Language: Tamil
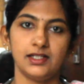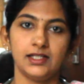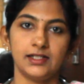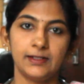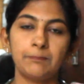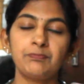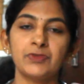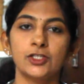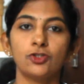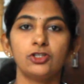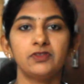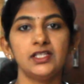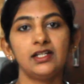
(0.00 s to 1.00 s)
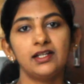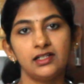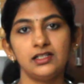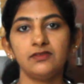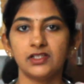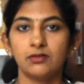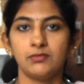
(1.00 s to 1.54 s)
என்ன ஸோ இது வந்து ரெண்டு
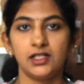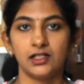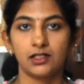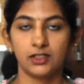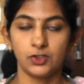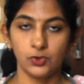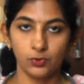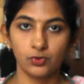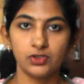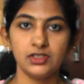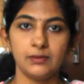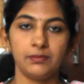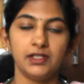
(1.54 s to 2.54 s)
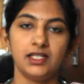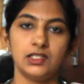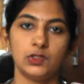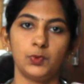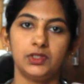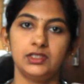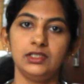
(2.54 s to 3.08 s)
விதமாக இருக்குது ஒரு அப்ளையன்ஸ்
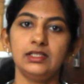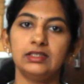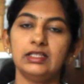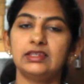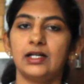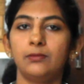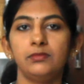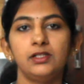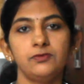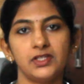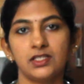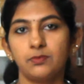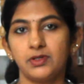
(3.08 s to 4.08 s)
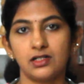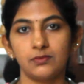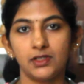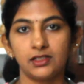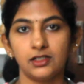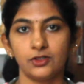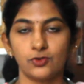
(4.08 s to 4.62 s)
வந்து இந்த தம்பில் ஃபிக்ஸ் பண்ணுற மாதிரி
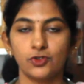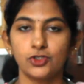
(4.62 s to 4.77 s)
இருக்கும் ஸோ